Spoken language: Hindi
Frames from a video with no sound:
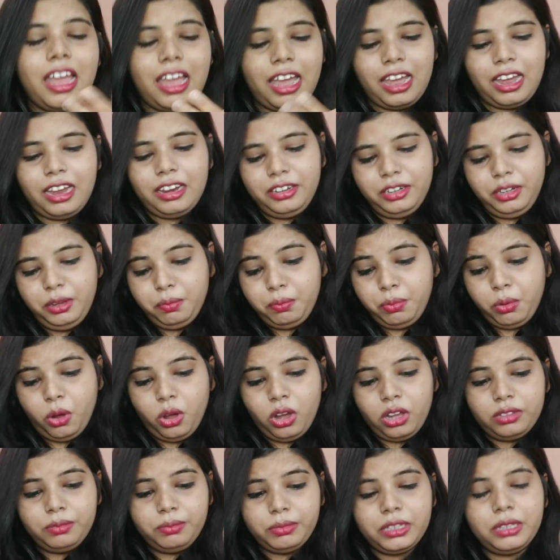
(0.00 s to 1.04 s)
एंड ये
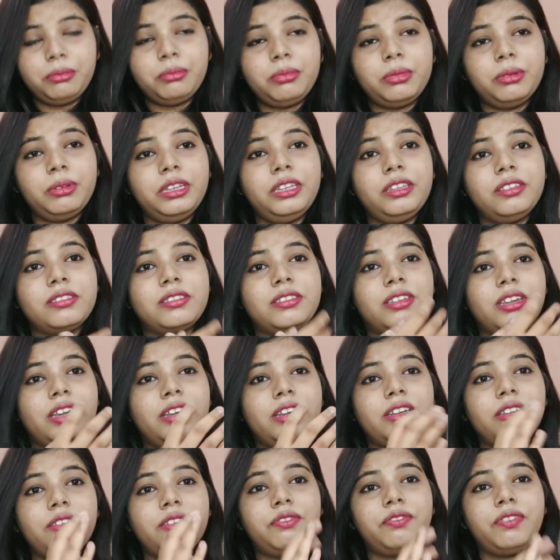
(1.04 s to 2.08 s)
बहुत मतलब
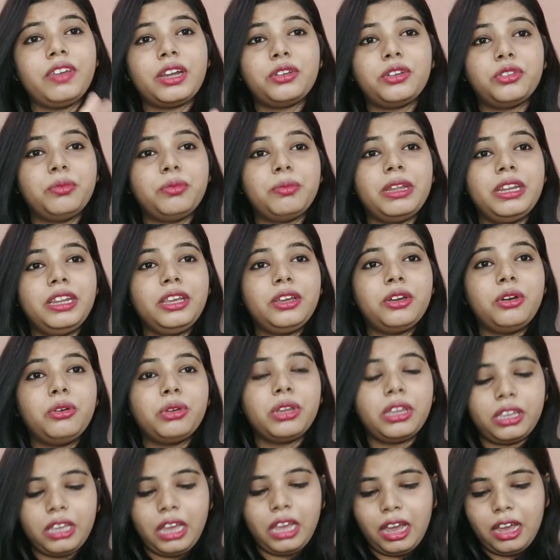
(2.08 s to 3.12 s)
इंस्टेंट इफेक्ट तो मैं नहीं
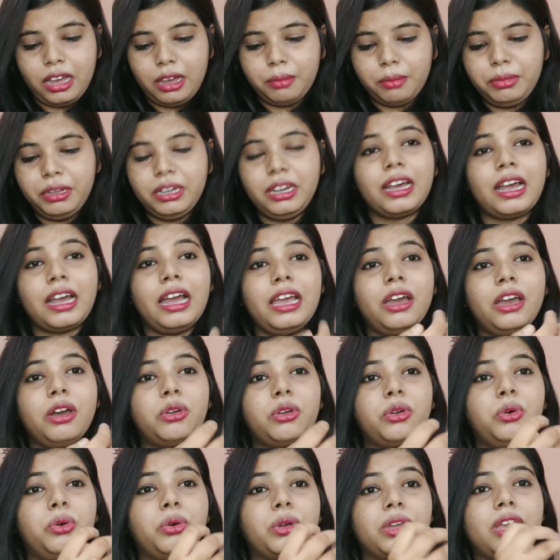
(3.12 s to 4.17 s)
कहूँगी कि हाँ अभी लगाया
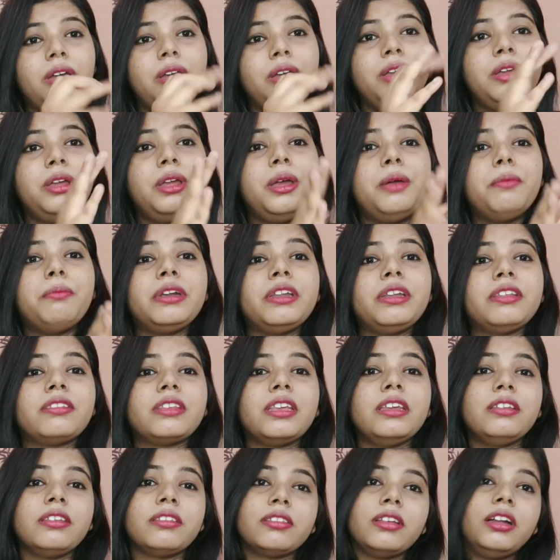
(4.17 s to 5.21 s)
और हो गया बट
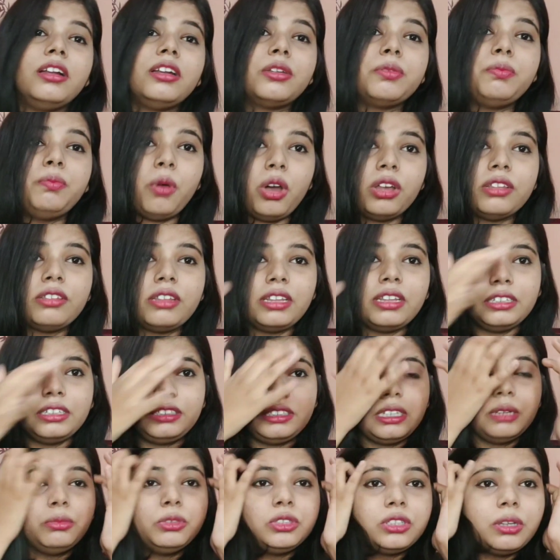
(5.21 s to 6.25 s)
इसके रिजल्ट बहुत ज़्यादा
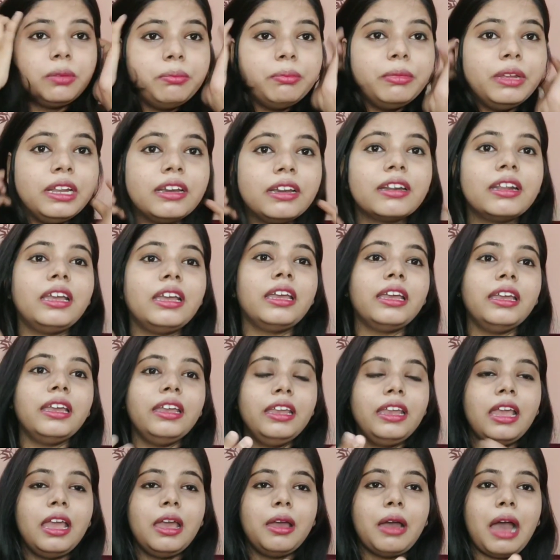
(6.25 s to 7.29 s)
अच्छे मुझे मिल रहे हैं
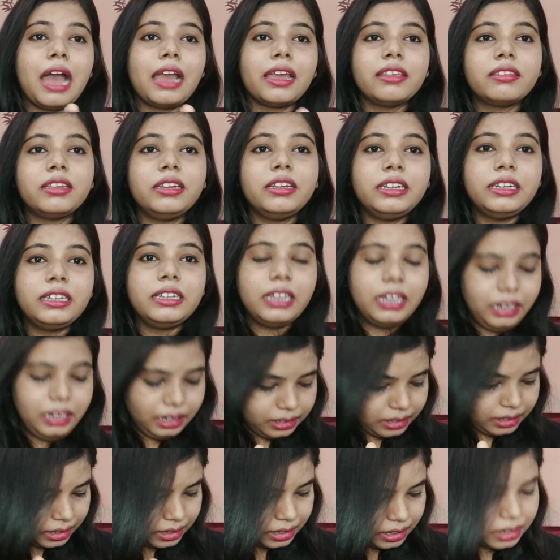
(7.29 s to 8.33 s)
आगे इसकी
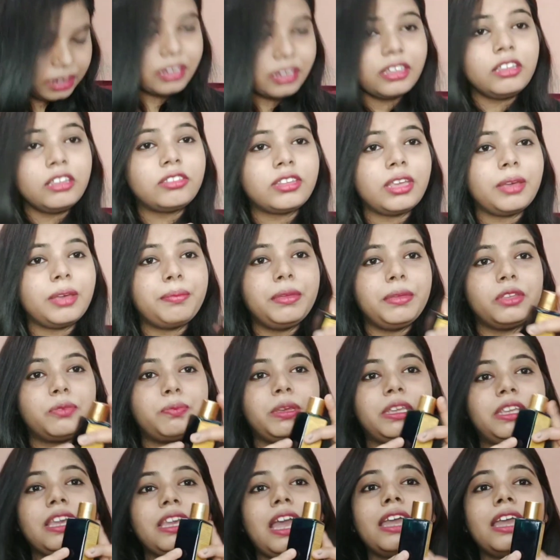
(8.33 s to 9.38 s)
डिटेलिंग देखेंगे कि इसके इस
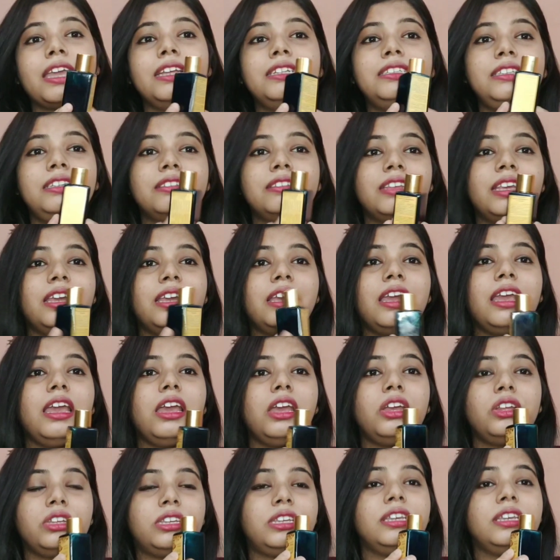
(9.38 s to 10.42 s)
पर क्या क्या चीज़ें
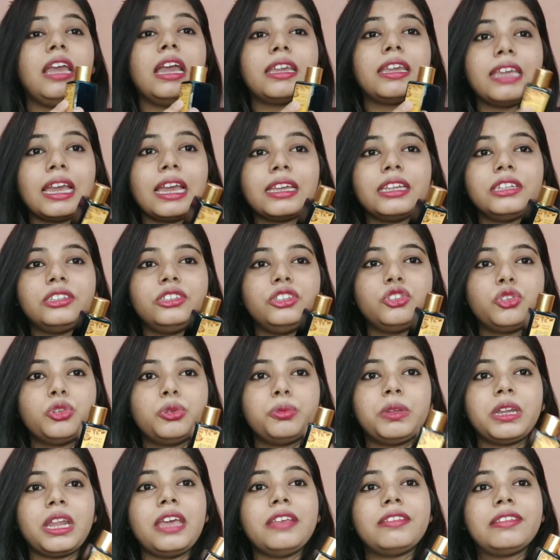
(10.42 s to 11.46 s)
हैं कि क्या क्या
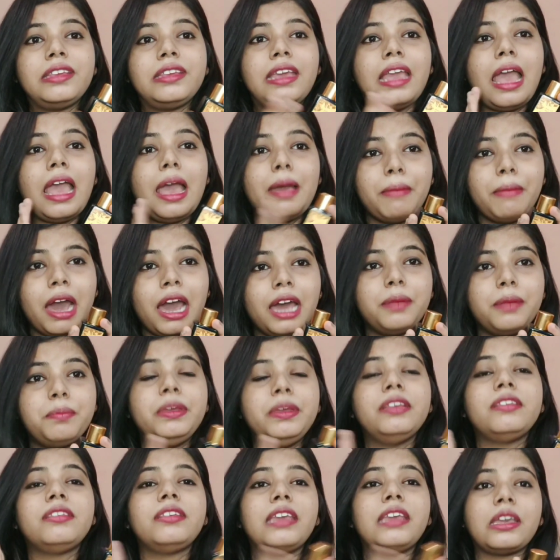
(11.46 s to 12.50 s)
चीज़ें बनाए इसकी एम
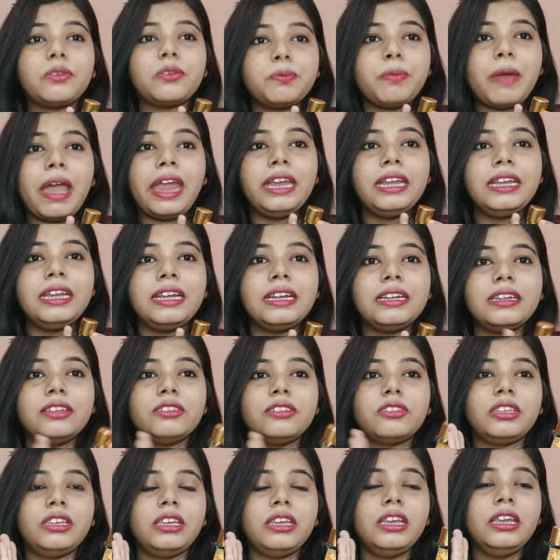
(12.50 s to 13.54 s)
इसकी एक्सपायरी डेट
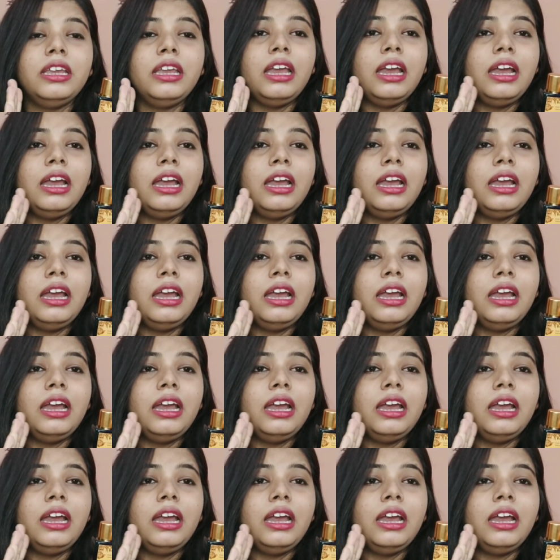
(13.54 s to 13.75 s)
इसकी